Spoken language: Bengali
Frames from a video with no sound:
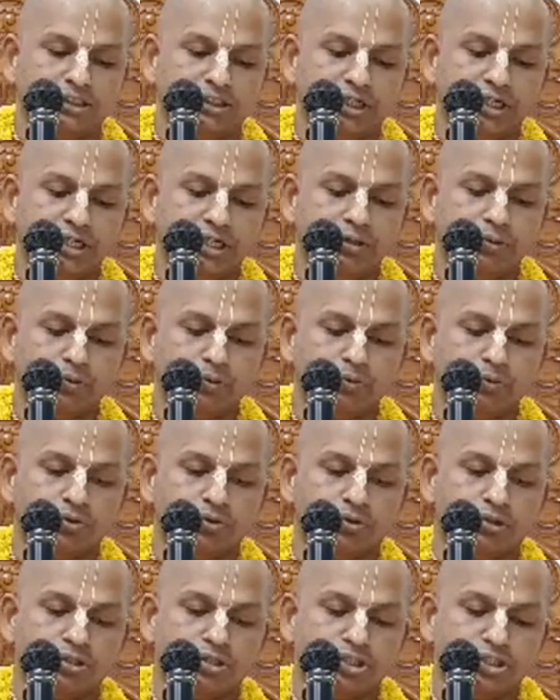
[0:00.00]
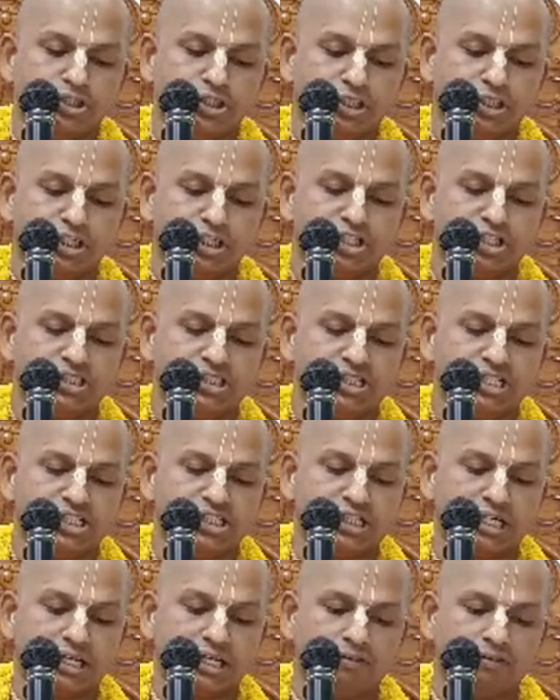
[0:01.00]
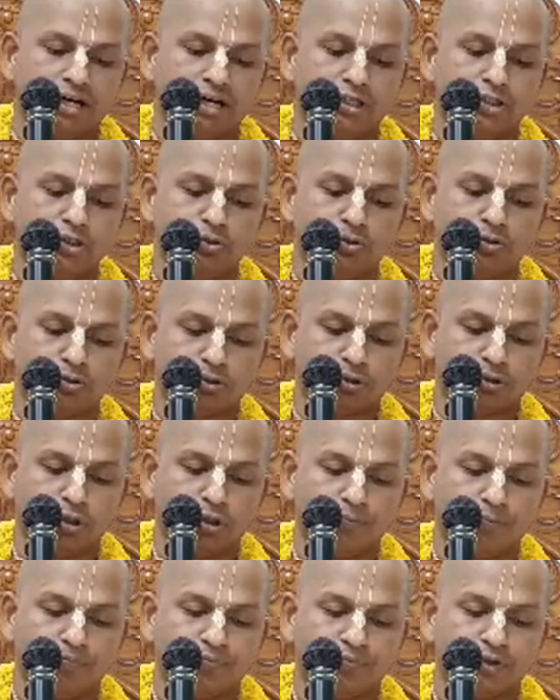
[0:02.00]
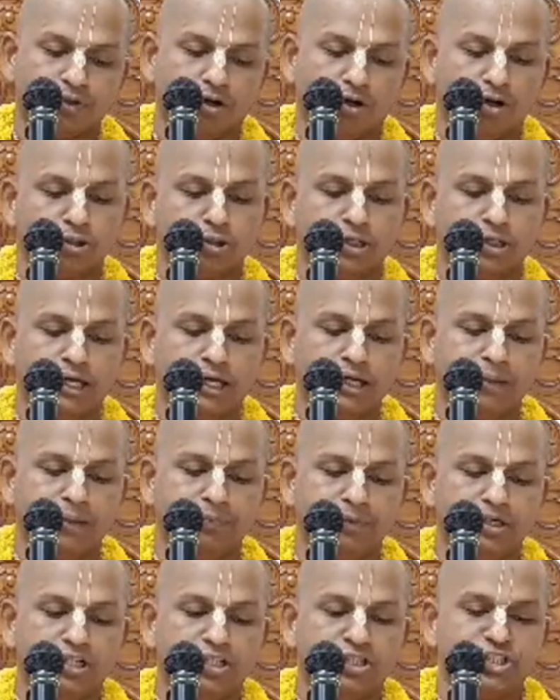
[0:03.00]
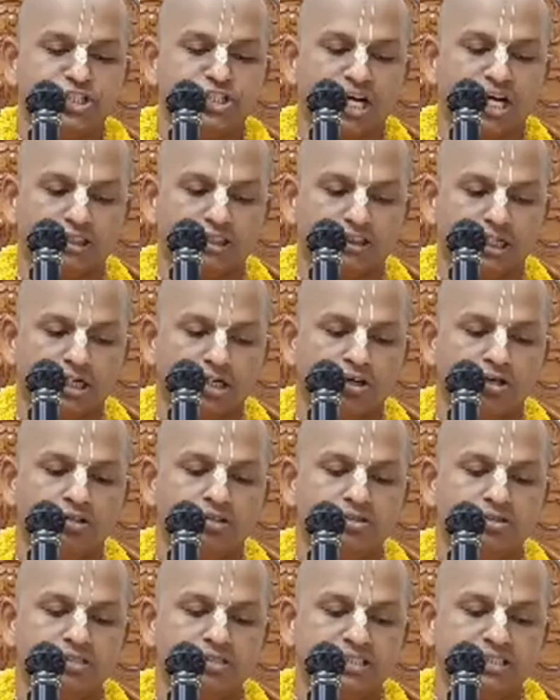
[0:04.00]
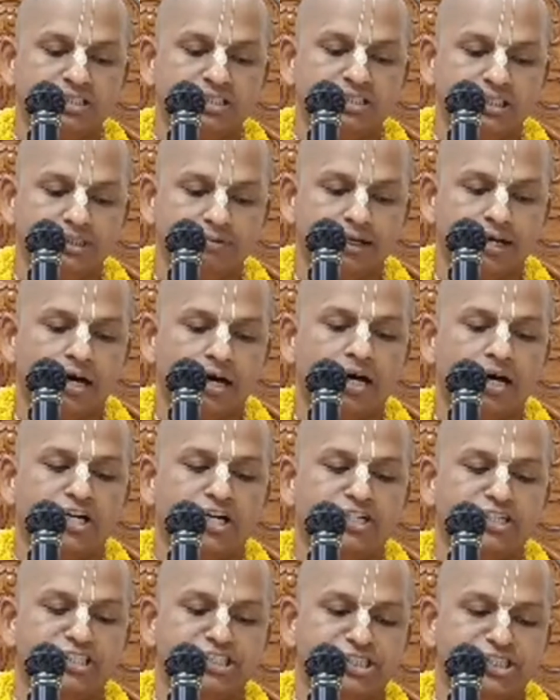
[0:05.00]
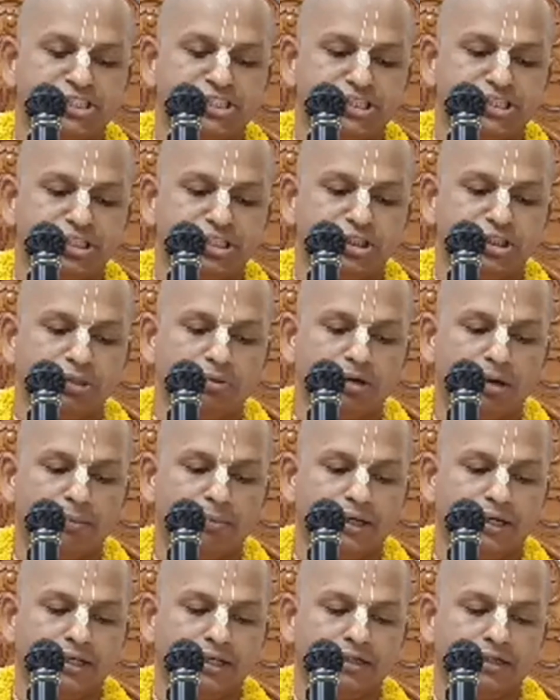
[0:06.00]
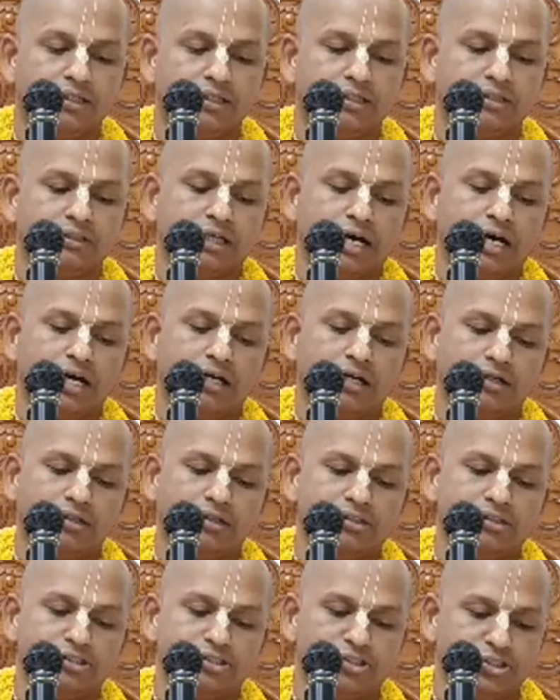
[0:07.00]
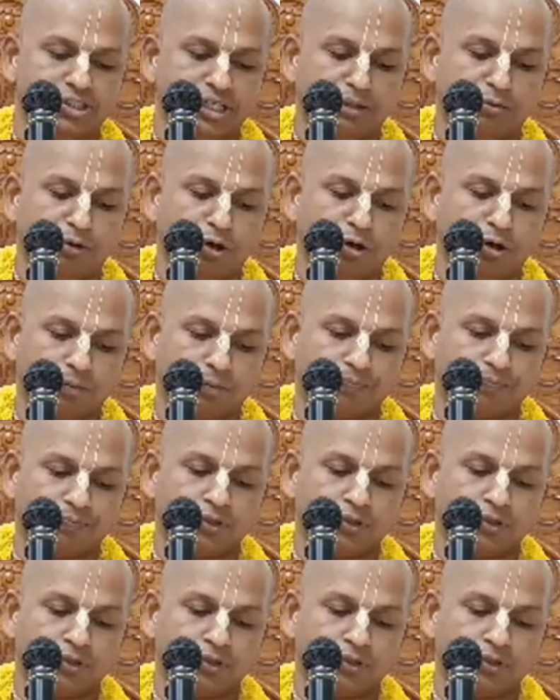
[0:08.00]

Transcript: তিনিও শ্রীকৃষ্ণের সেবায় যুক্ত অতএব সাধারণ জীবেরা নিশ্চিতভাবে তার সেবক